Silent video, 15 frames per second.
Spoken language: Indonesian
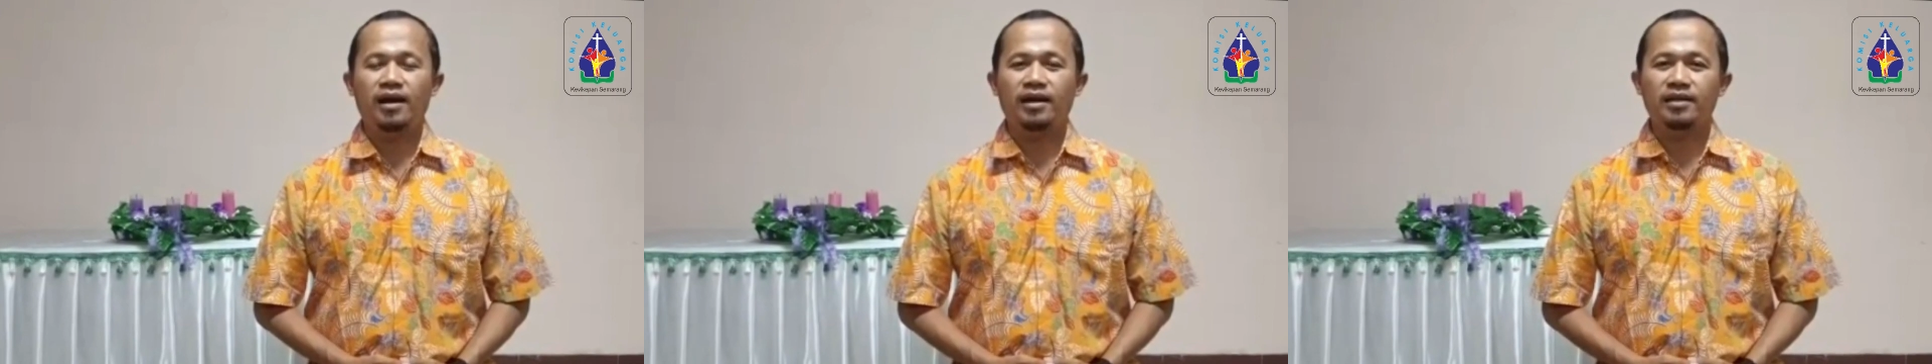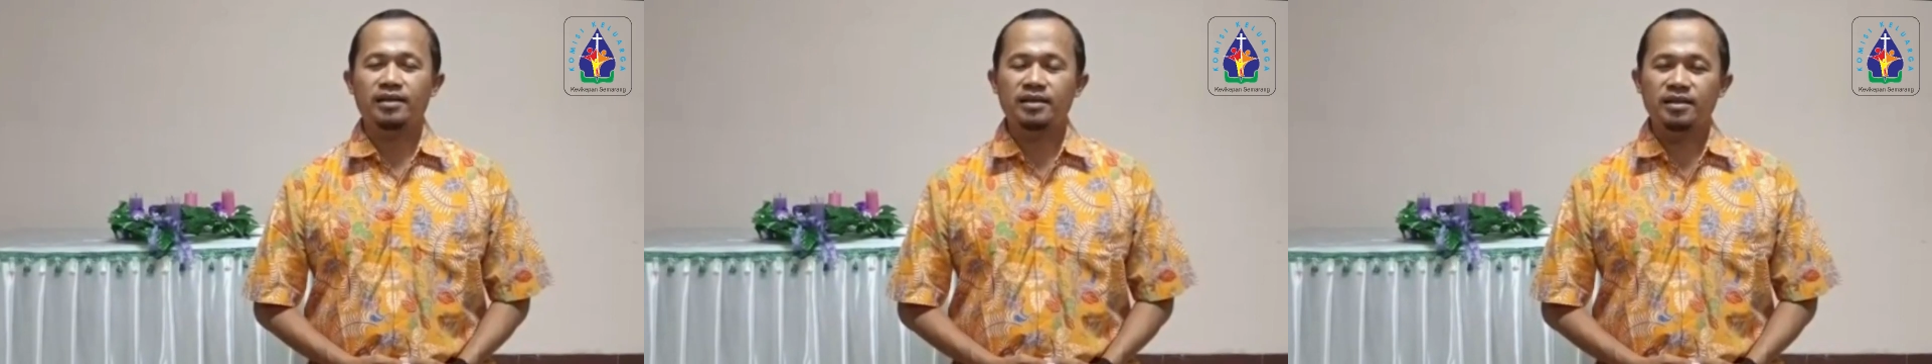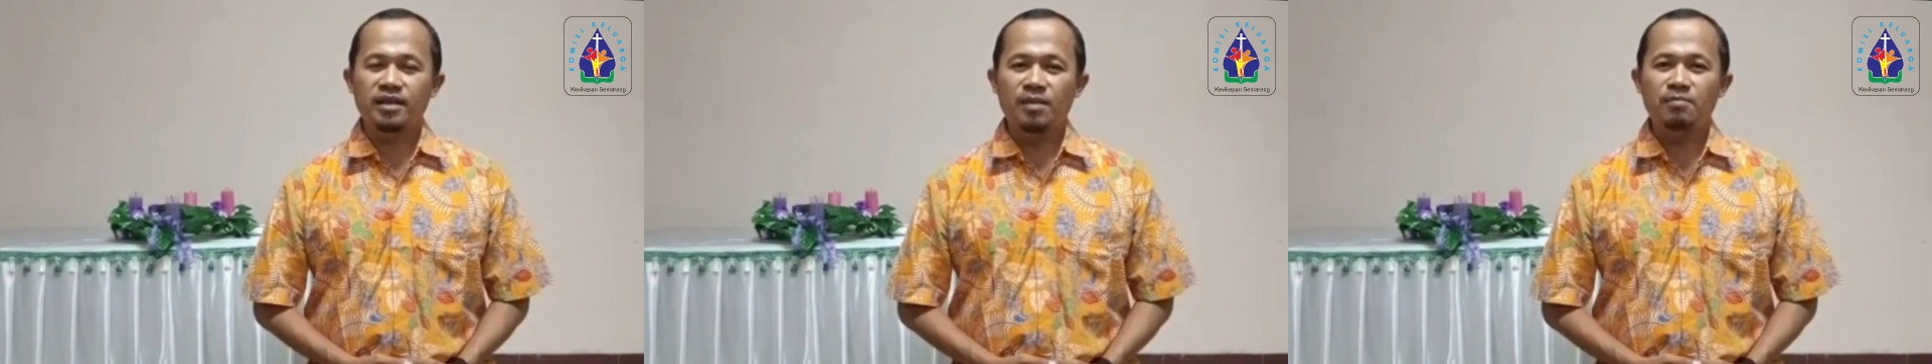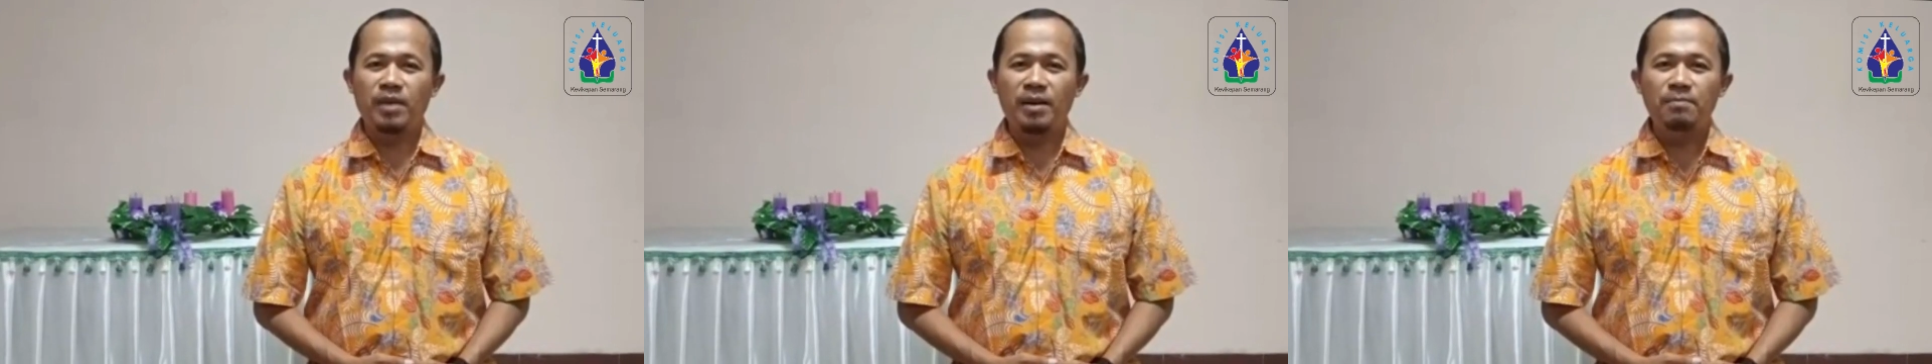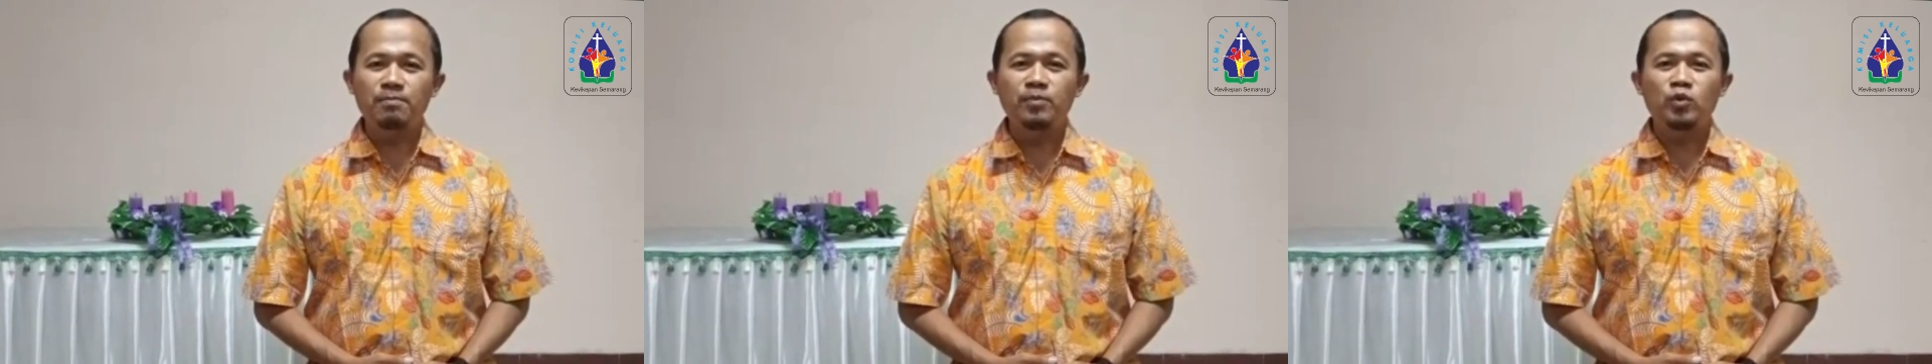agar kita
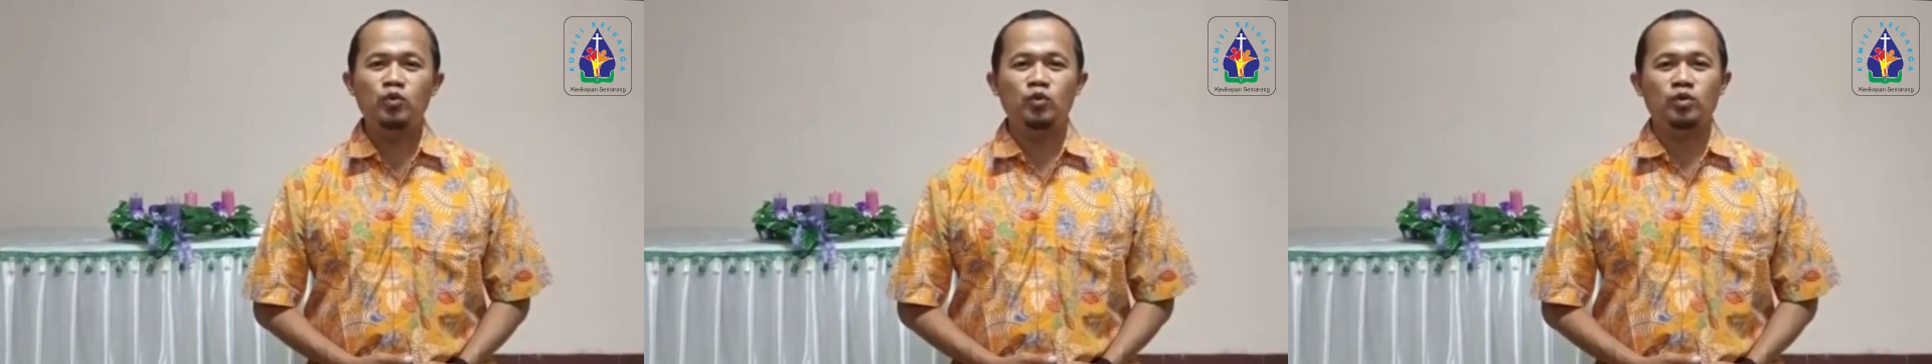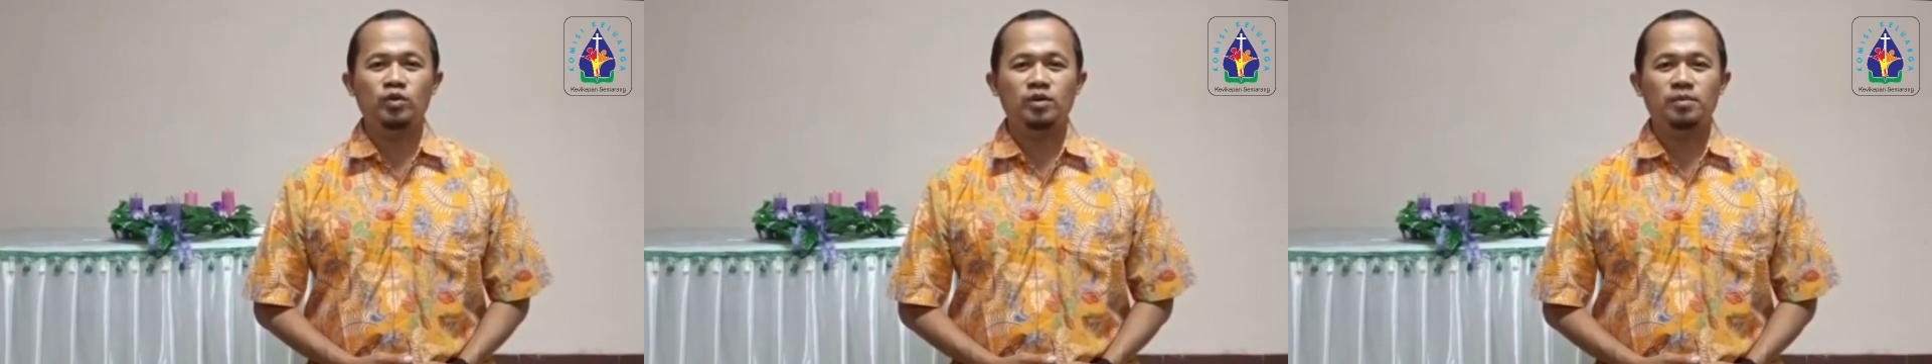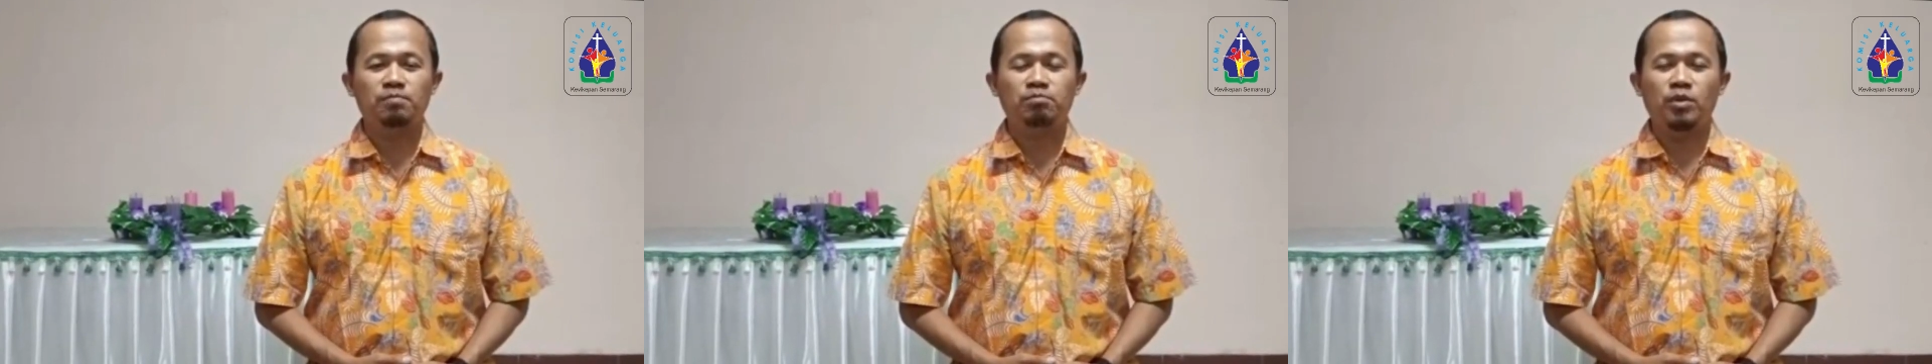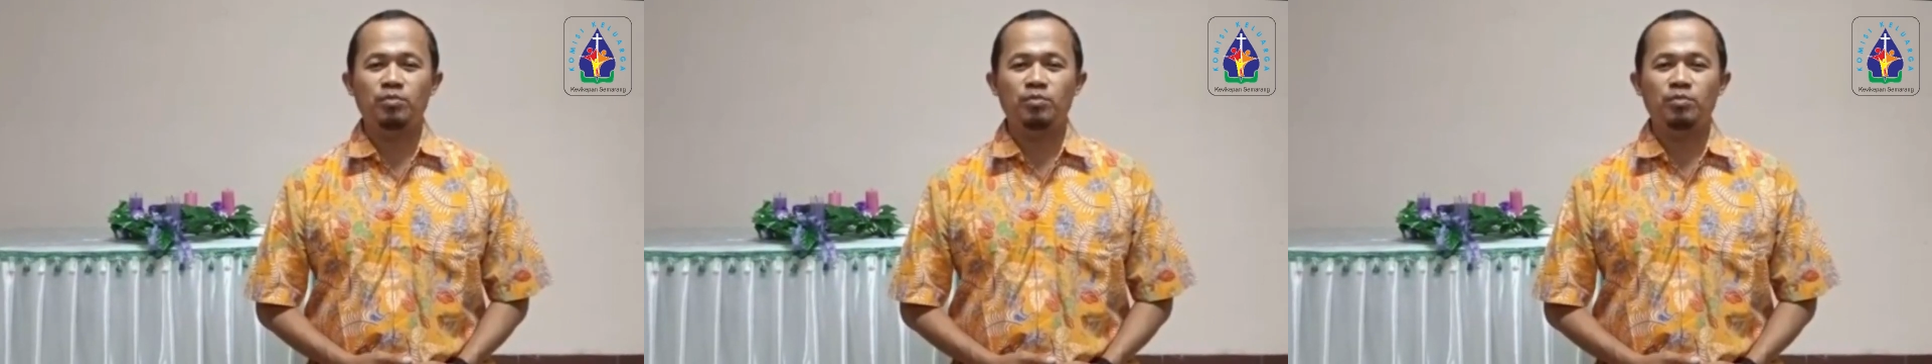mampu